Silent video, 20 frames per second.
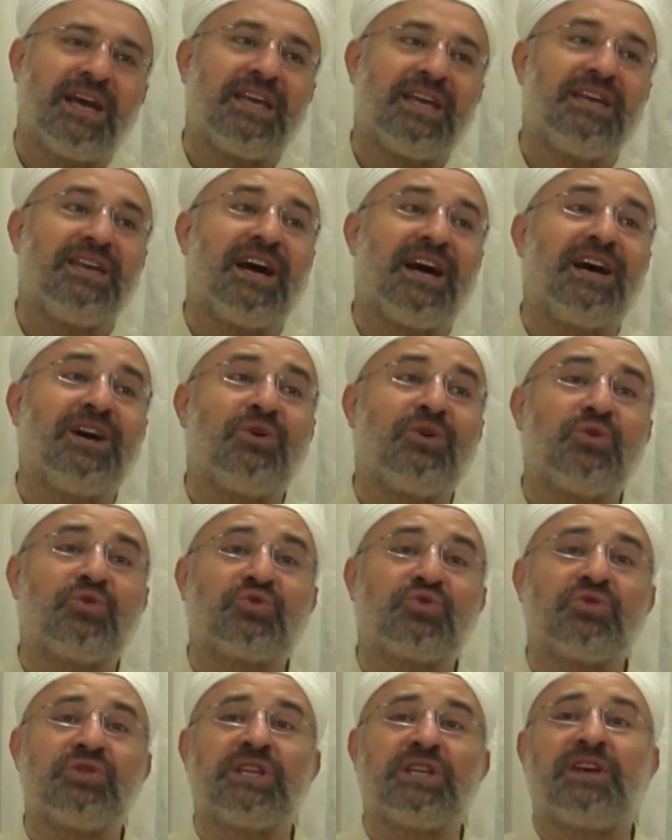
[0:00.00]

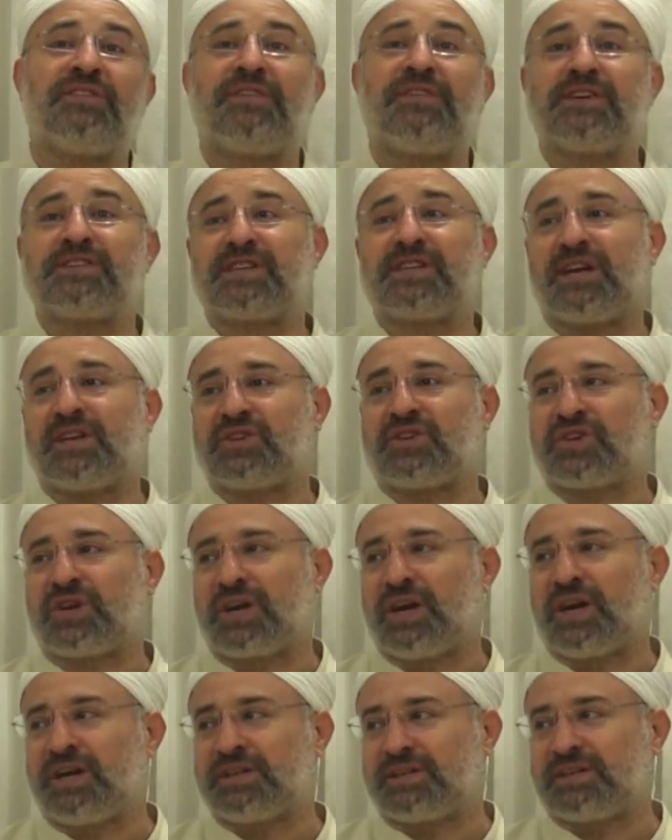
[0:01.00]
yeryüzünde fesat
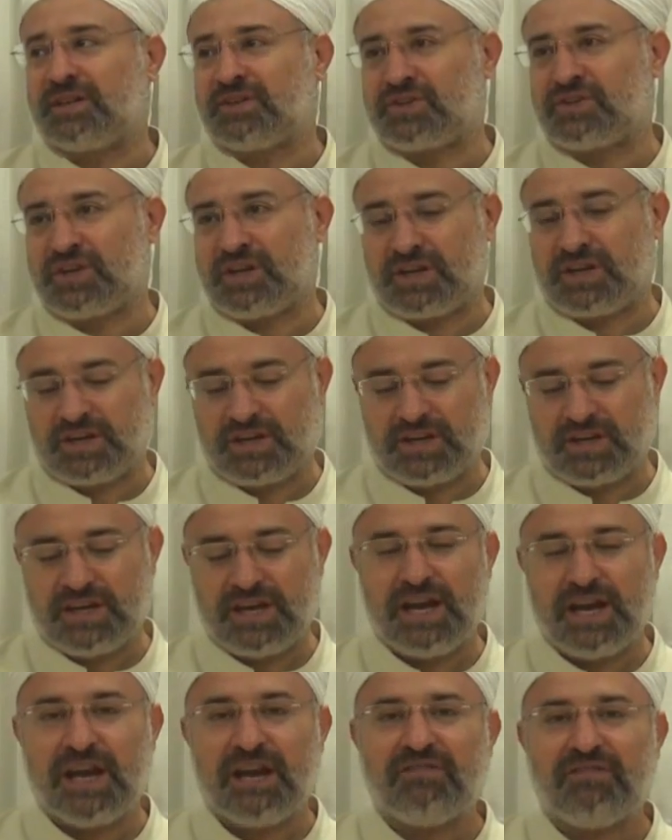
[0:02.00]
çıkartacak
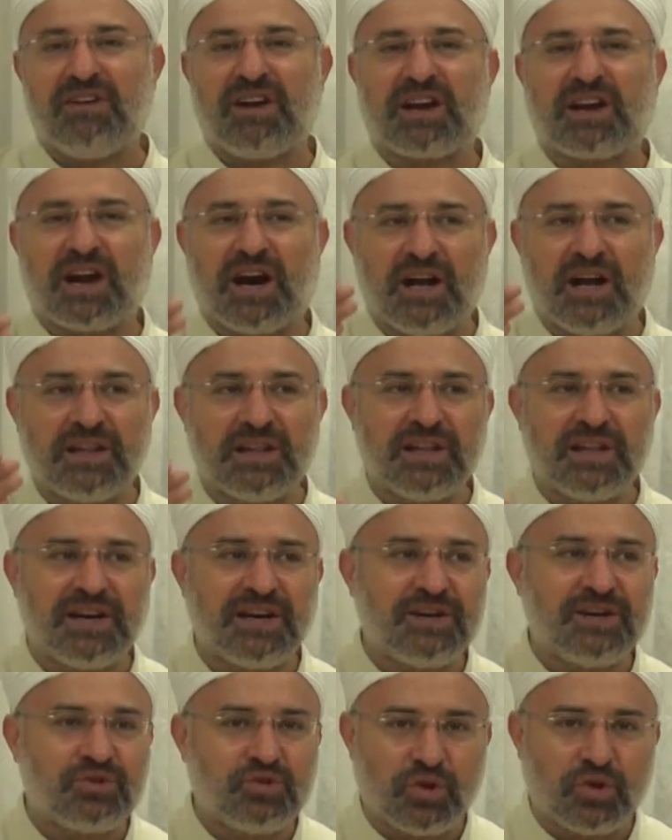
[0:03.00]
ve
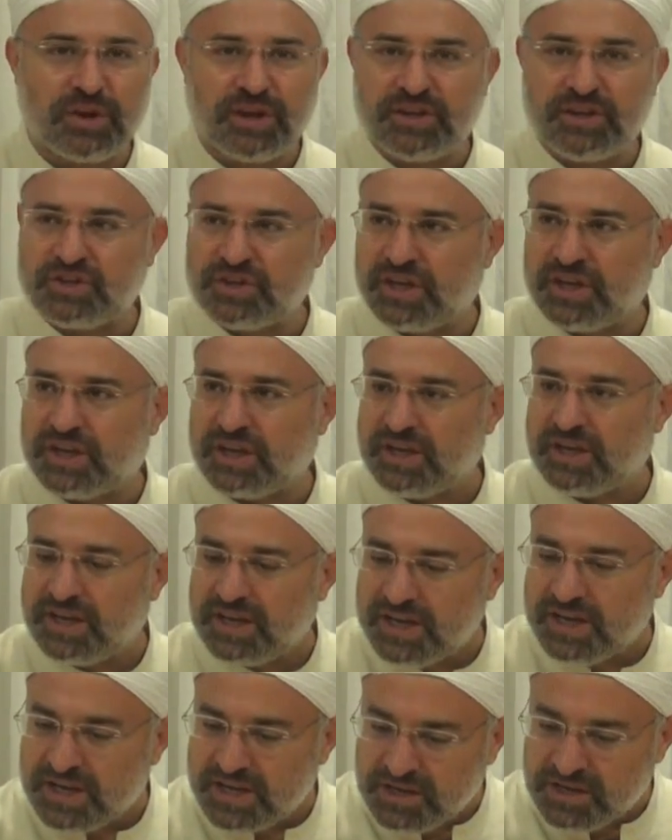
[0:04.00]
kanları dökecek
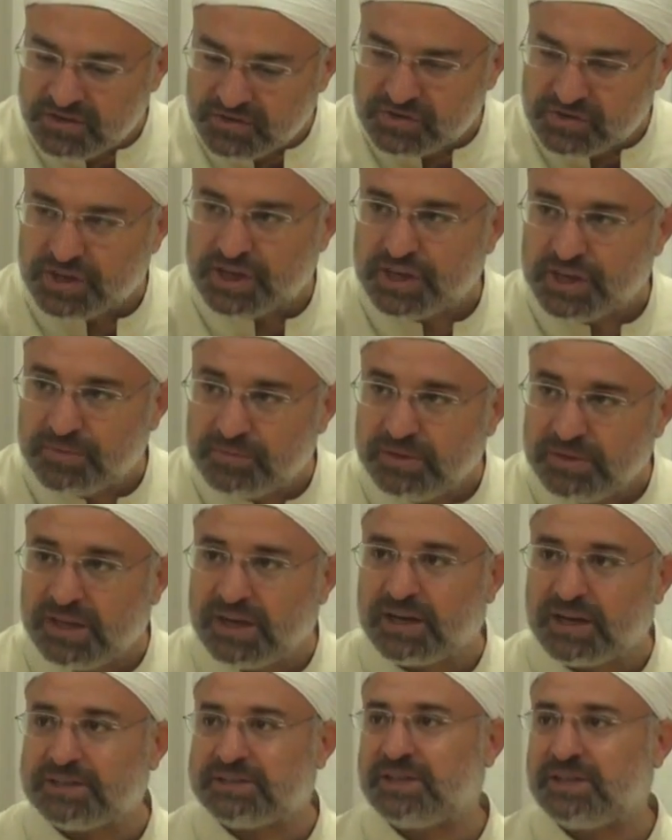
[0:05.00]
insanı mı
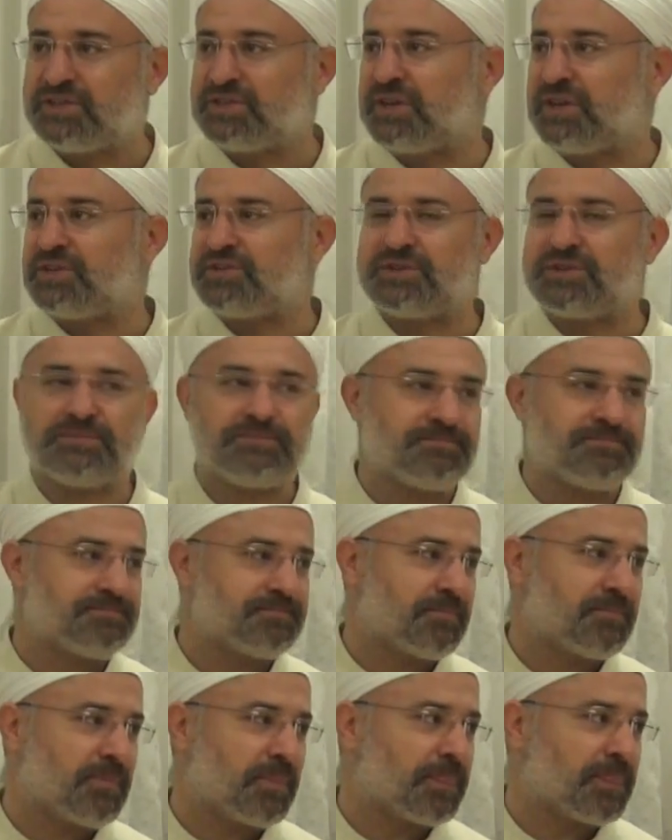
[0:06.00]
yaratacaksın?
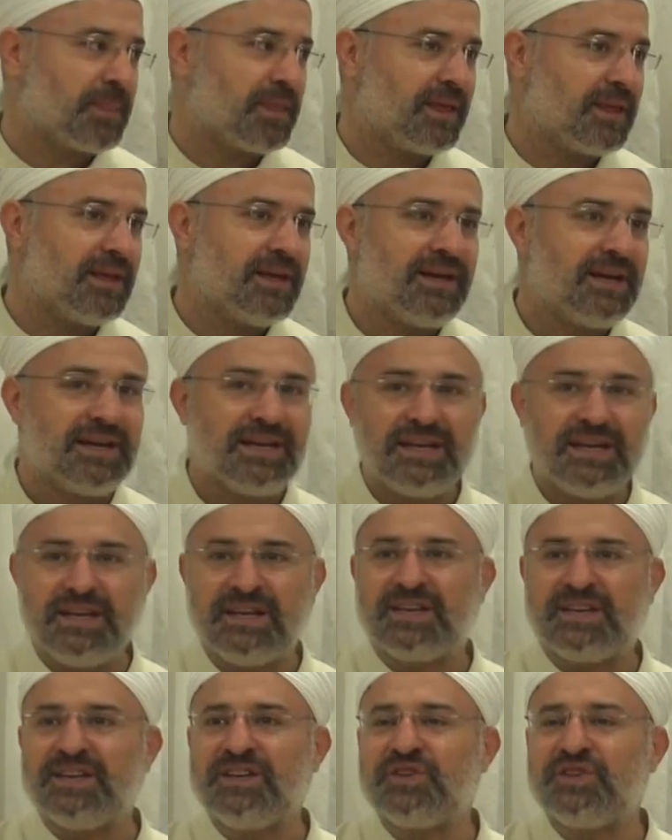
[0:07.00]

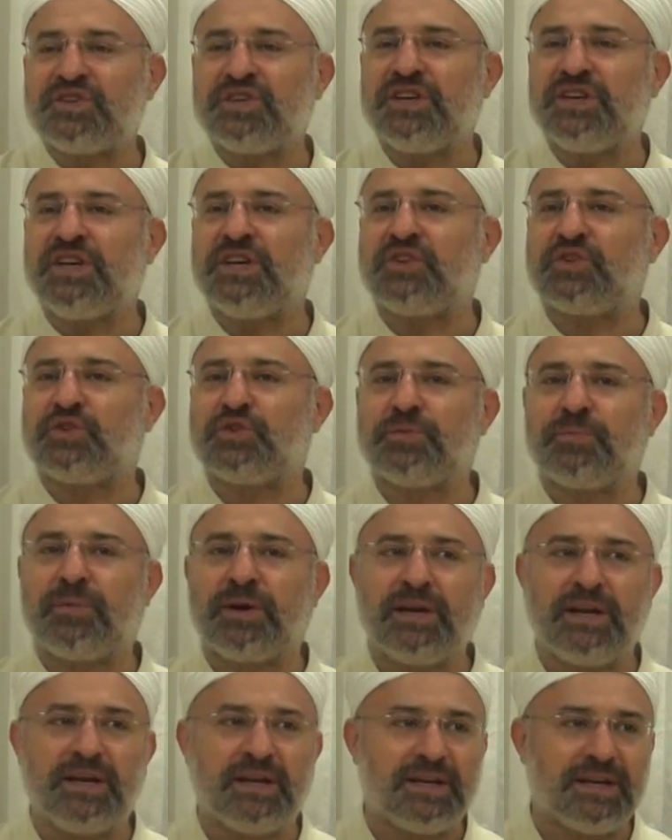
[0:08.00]
İkinci
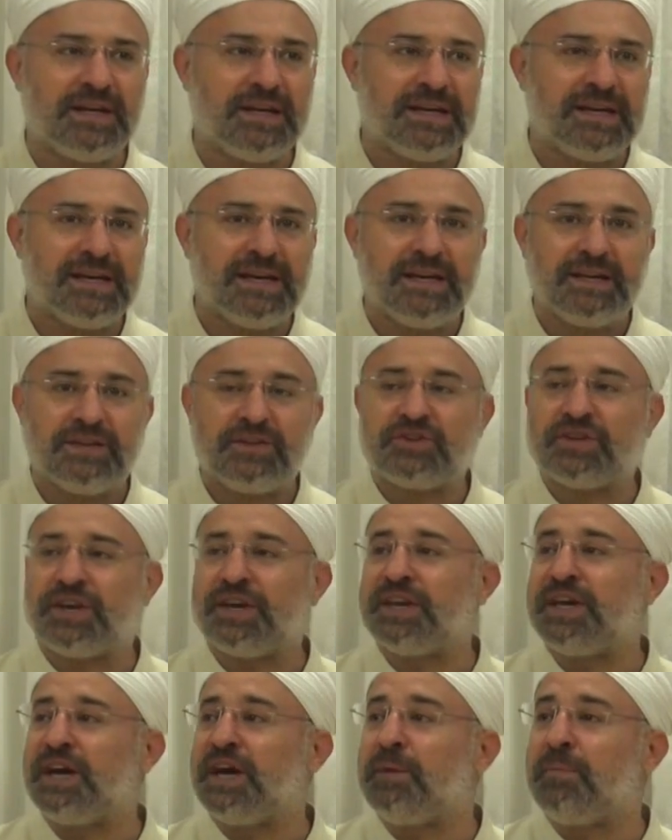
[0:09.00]
ihtimal,
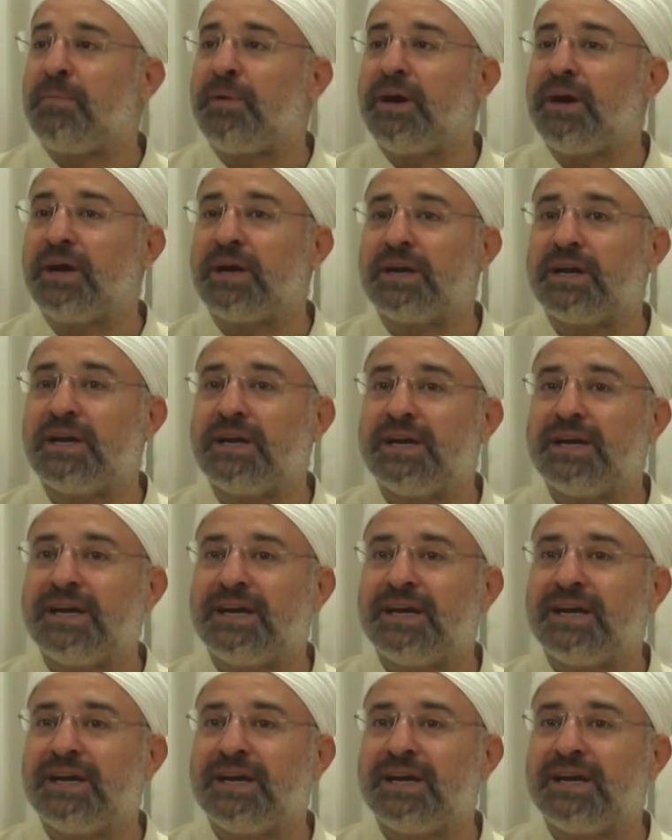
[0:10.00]
Cenab-ı Hak